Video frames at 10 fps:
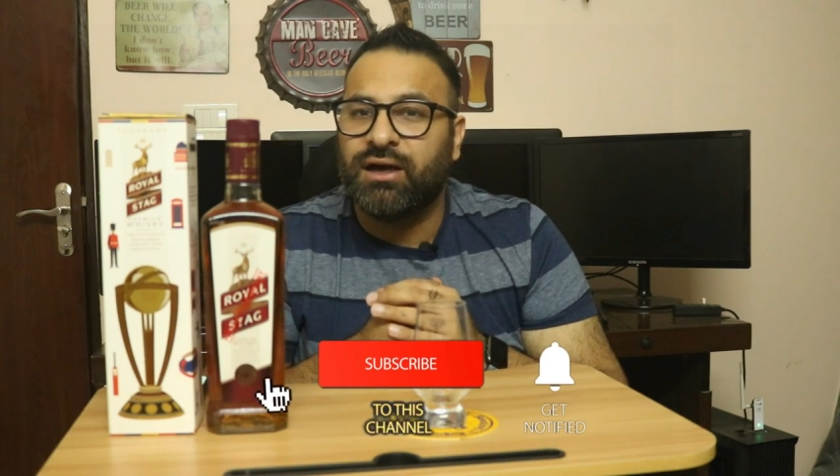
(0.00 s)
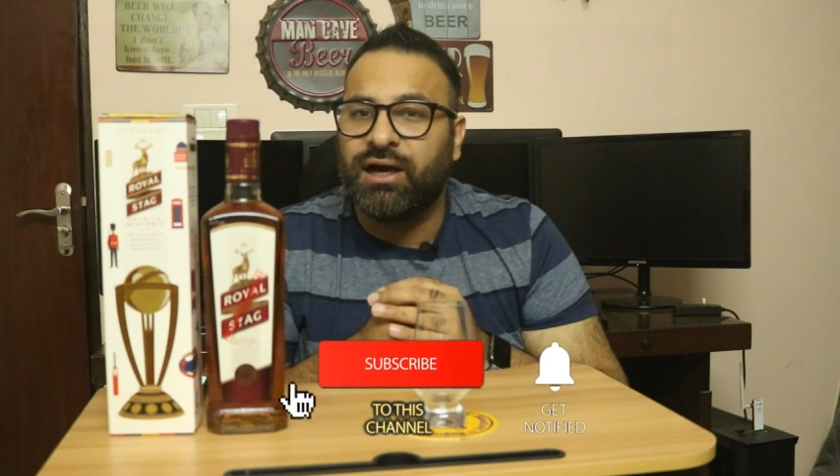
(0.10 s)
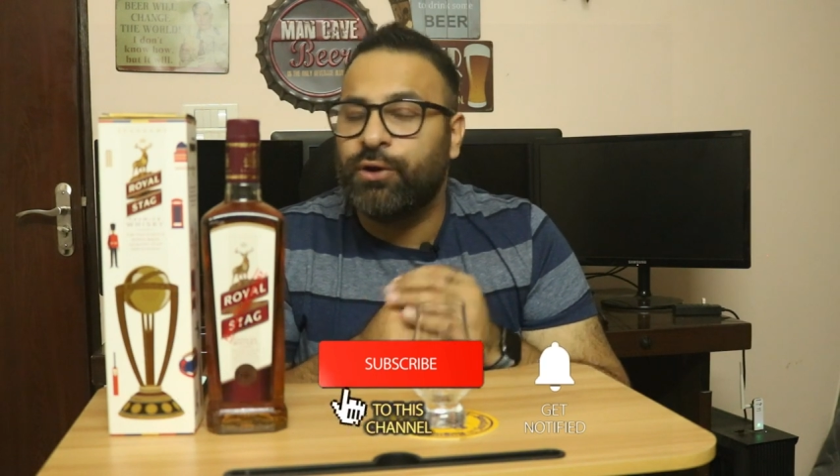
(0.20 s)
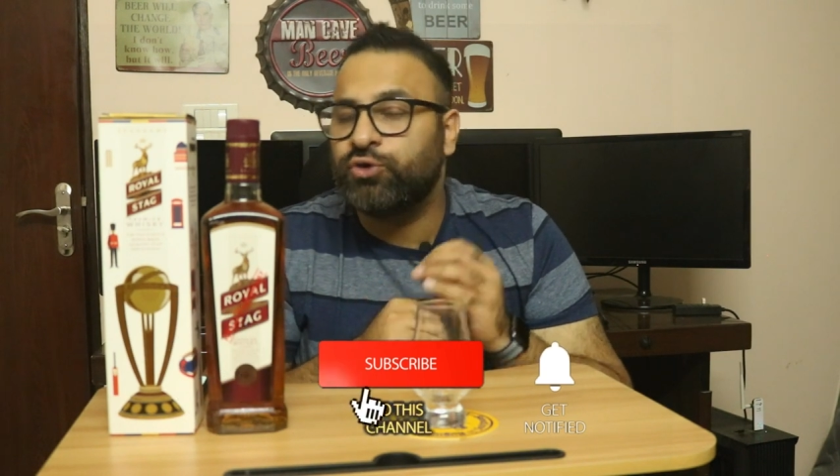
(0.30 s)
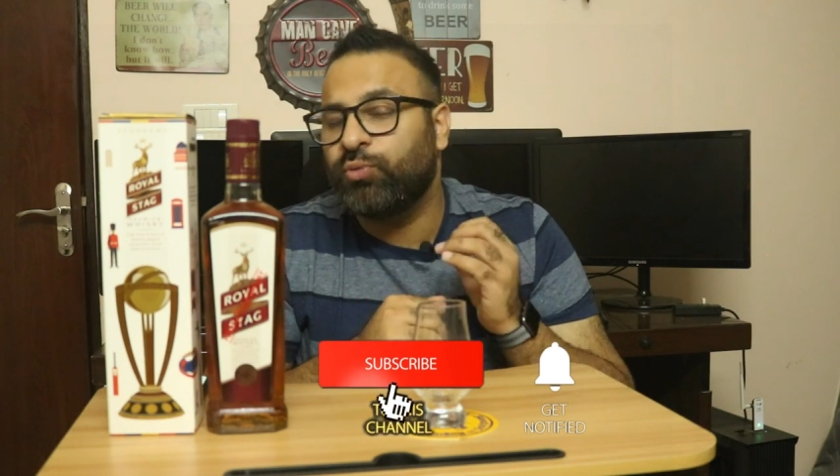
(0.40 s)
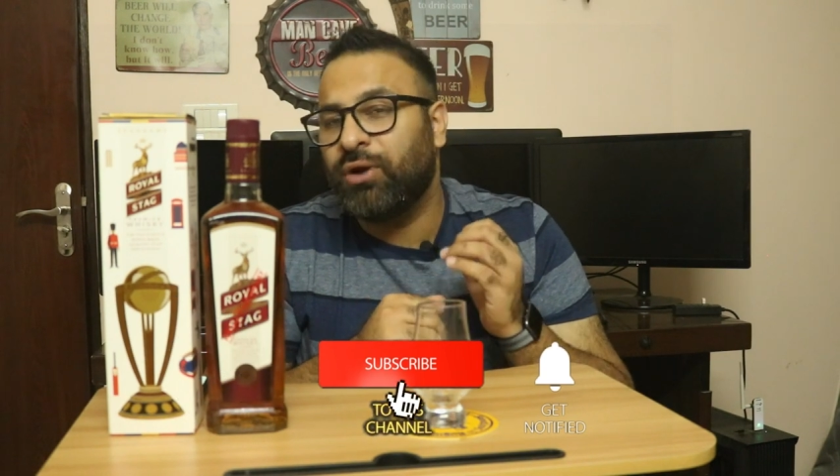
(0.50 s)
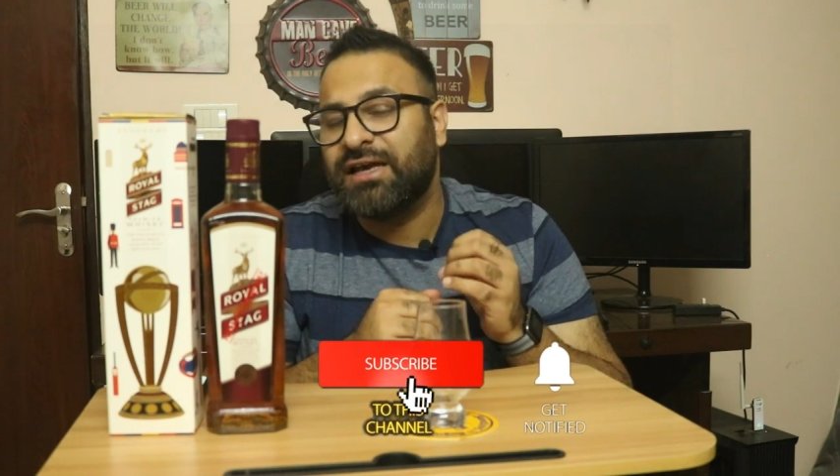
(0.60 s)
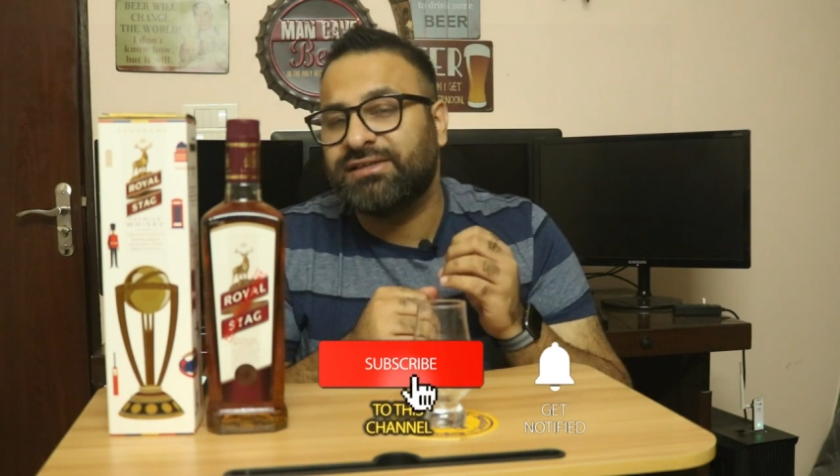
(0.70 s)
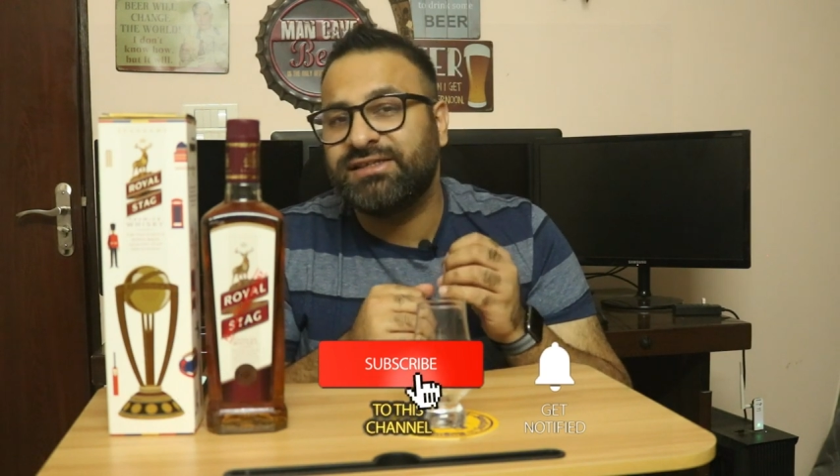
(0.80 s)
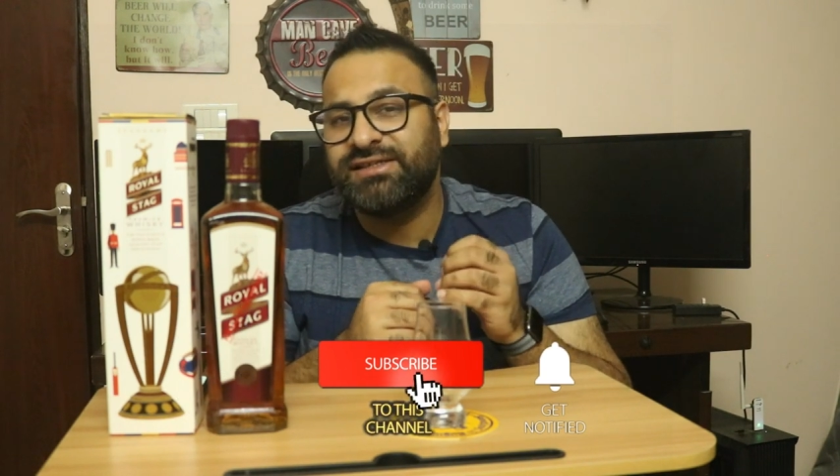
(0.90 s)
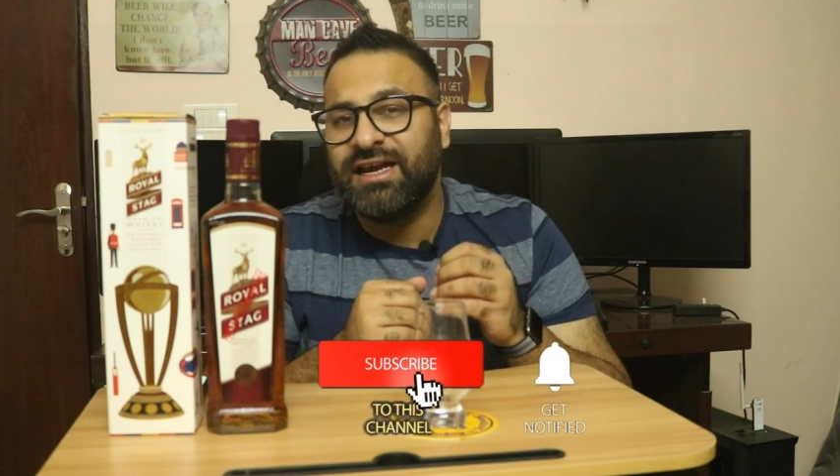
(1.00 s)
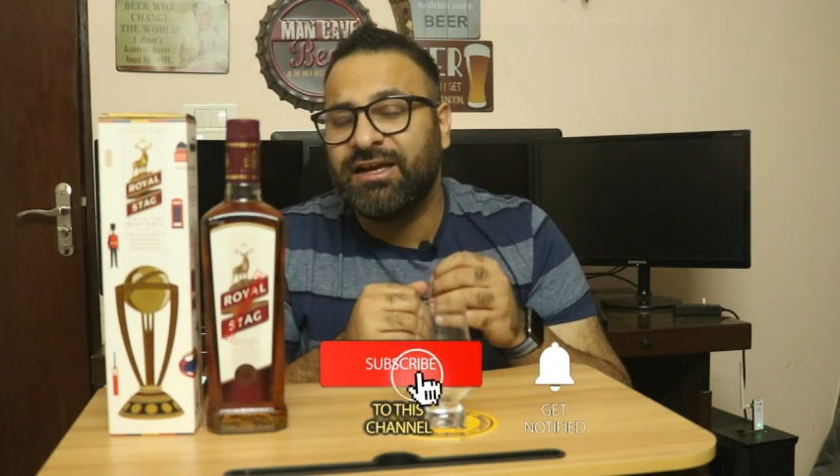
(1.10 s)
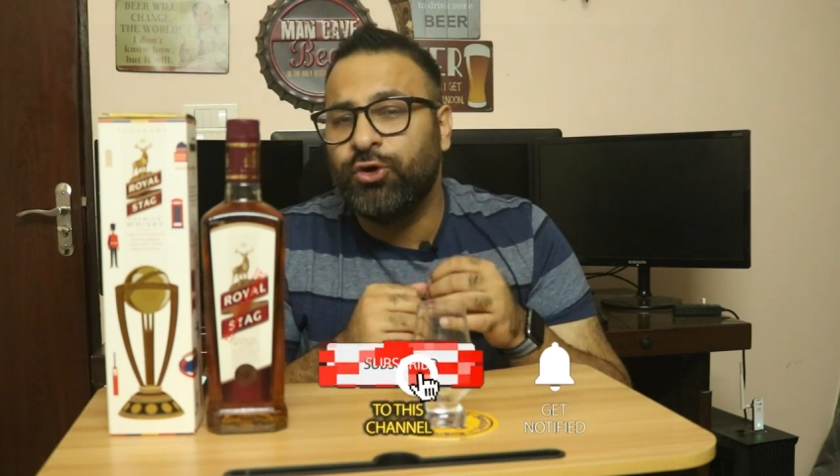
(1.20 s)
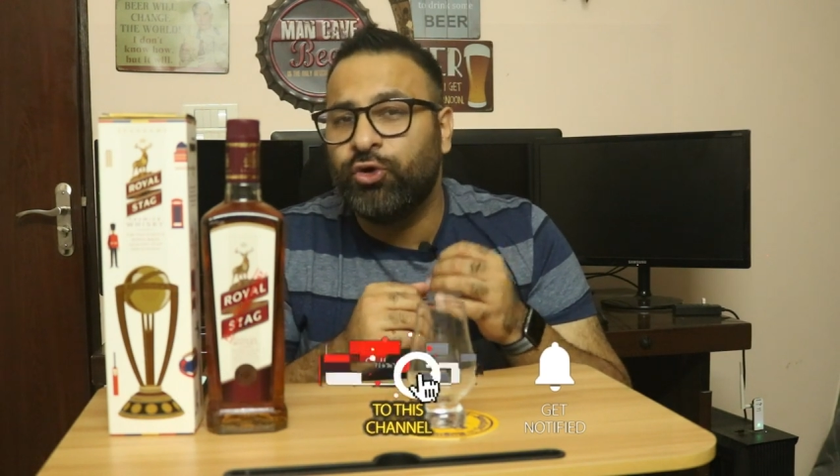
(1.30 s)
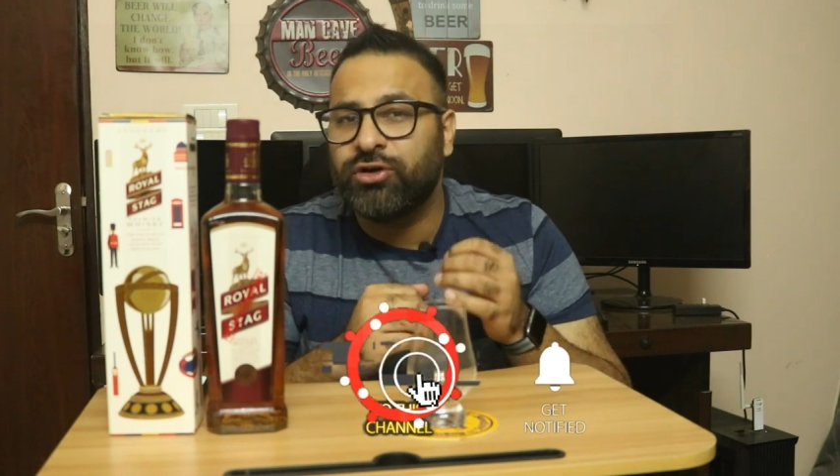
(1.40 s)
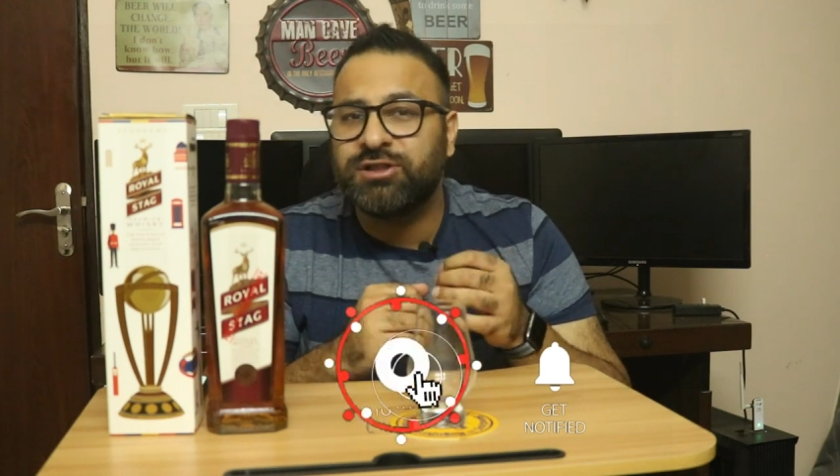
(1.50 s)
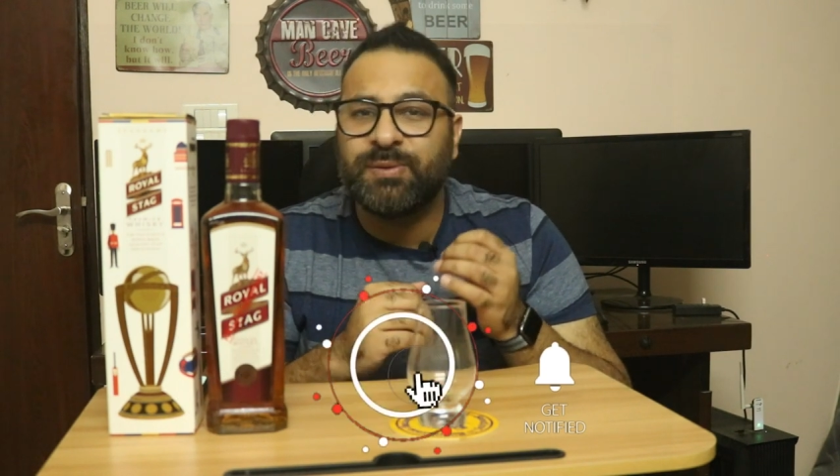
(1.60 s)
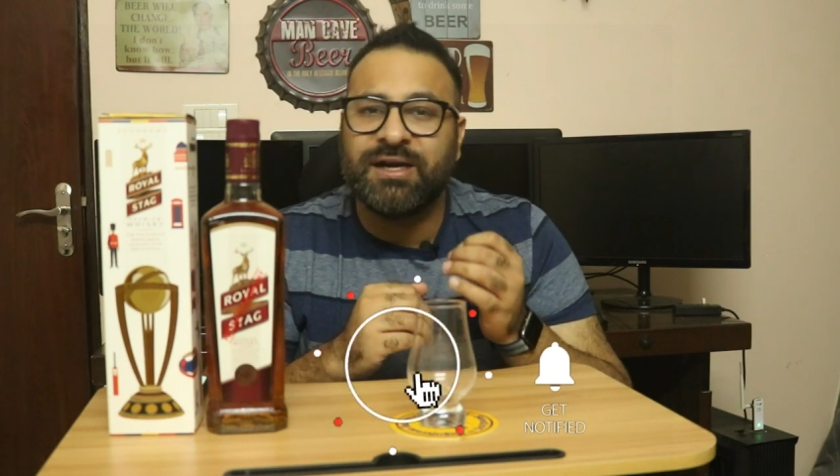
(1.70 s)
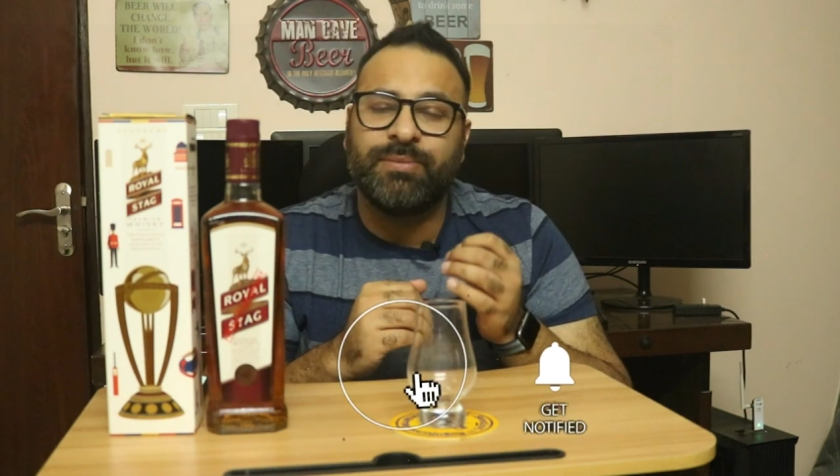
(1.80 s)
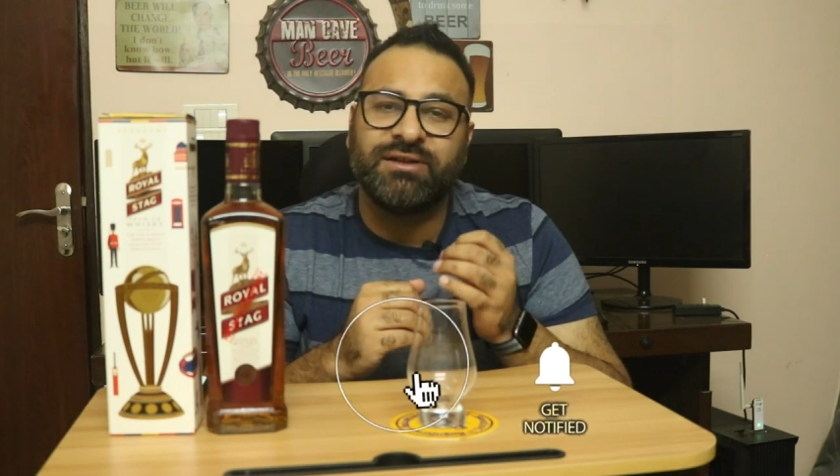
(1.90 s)
है उस मोलासिस से एक न्यूट्रल
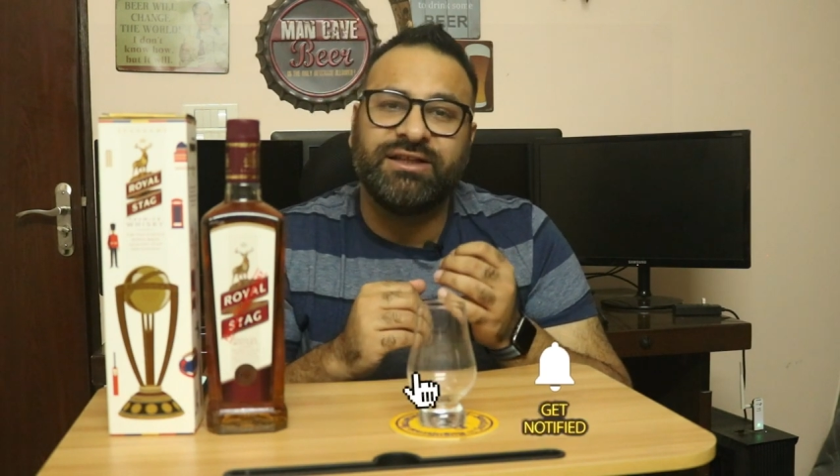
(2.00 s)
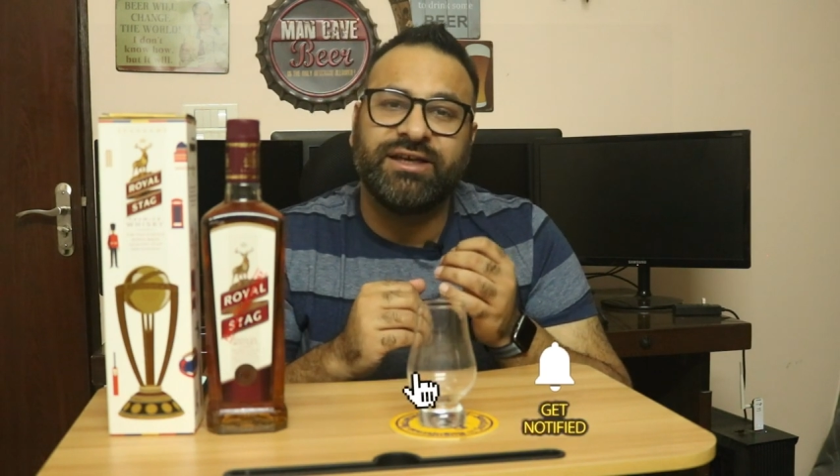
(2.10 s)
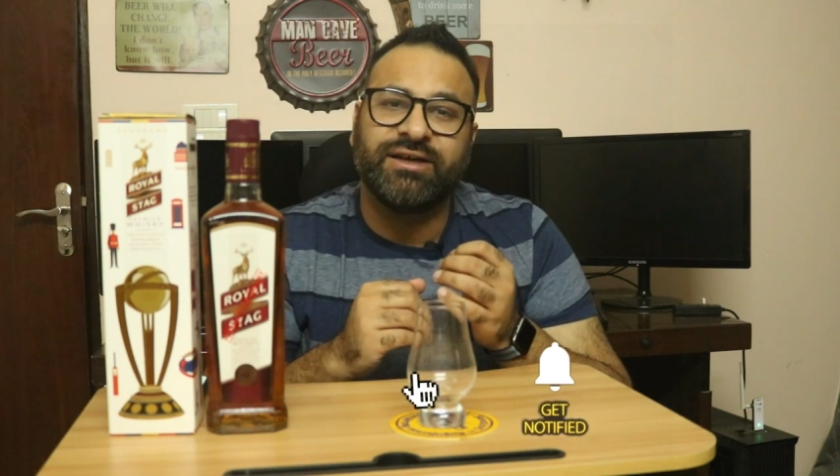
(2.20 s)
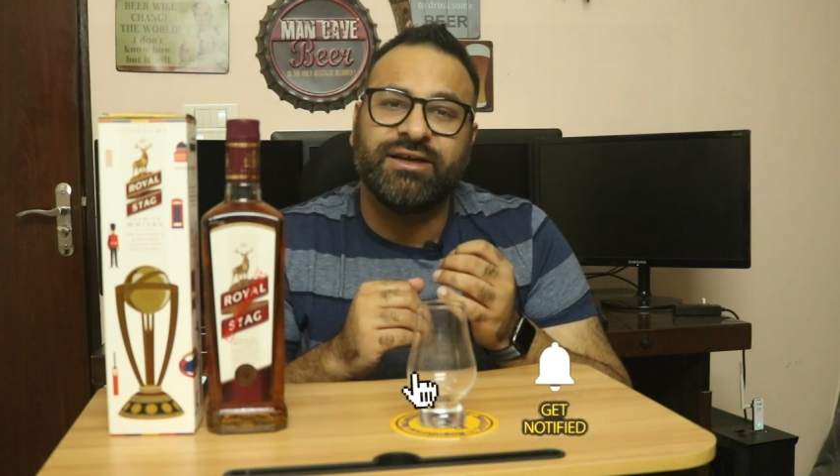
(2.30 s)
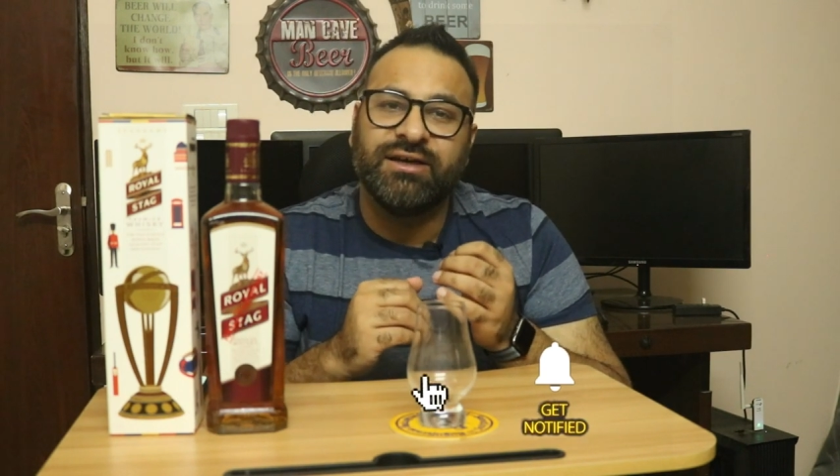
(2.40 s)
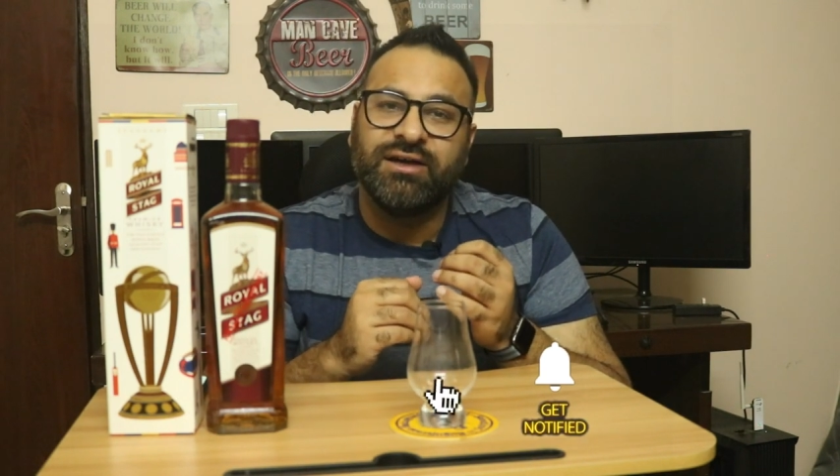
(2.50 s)
स्पिरिट बनती है